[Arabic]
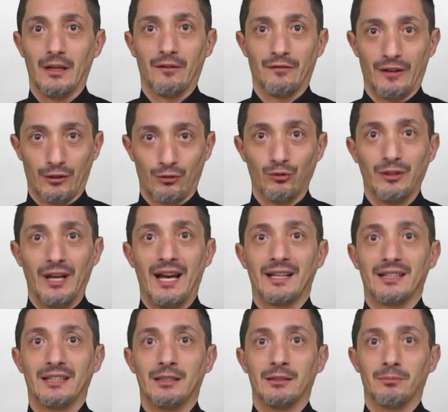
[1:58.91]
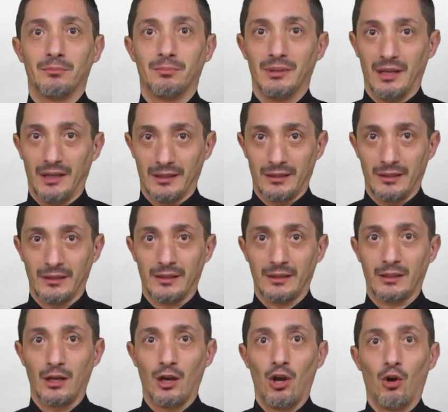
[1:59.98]
فكن حكيم بقرارك
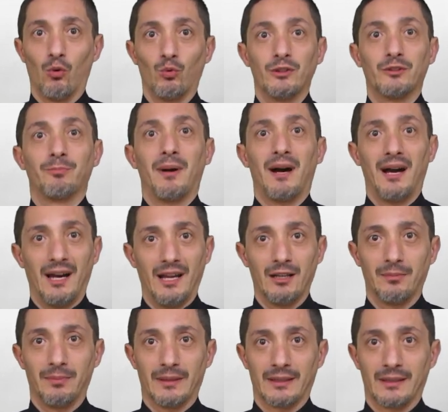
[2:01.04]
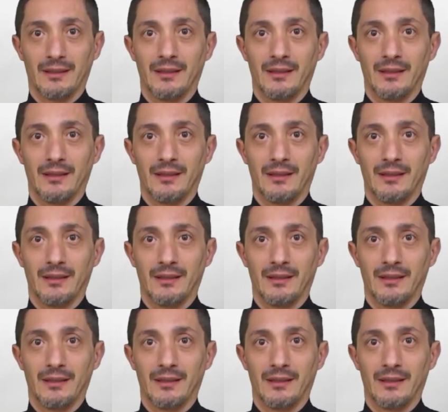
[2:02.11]
واتبع قلبك